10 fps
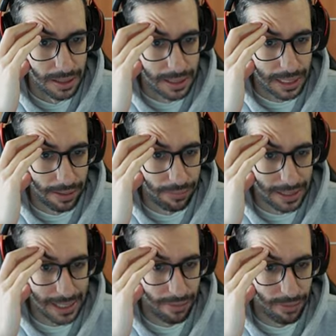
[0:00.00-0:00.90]
Sigue
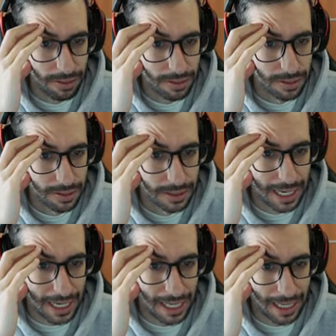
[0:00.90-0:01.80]
fallando.
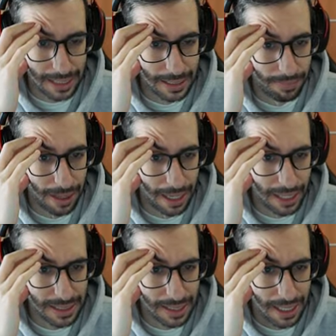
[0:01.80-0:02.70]
Saca el AK sin
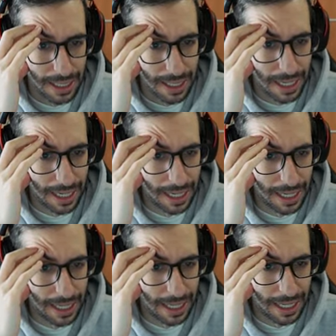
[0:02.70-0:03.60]
balas.
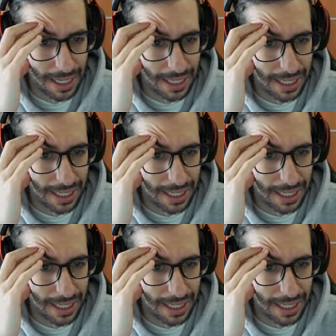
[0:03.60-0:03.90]
Eh...